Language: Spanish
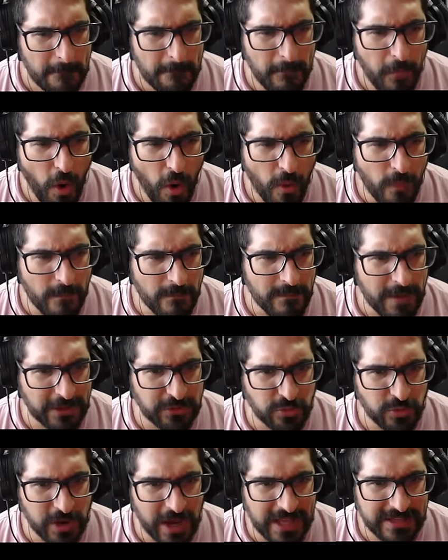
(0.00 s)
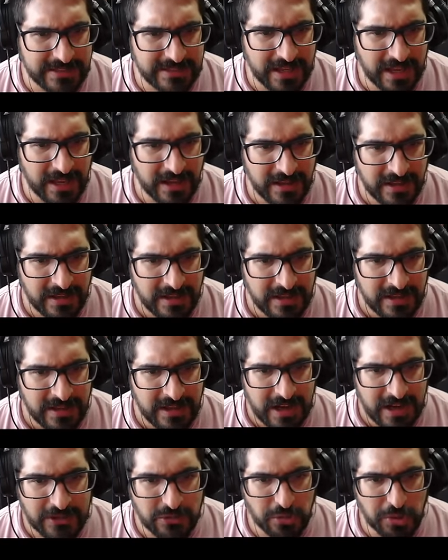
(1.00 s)
¡Boom! A tu casa.
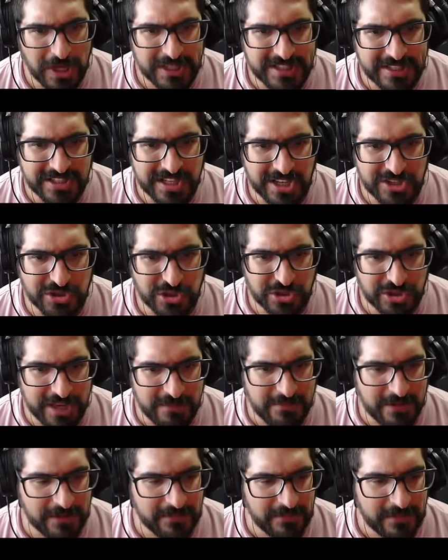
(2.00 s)
A tu casa, Chancho Demon.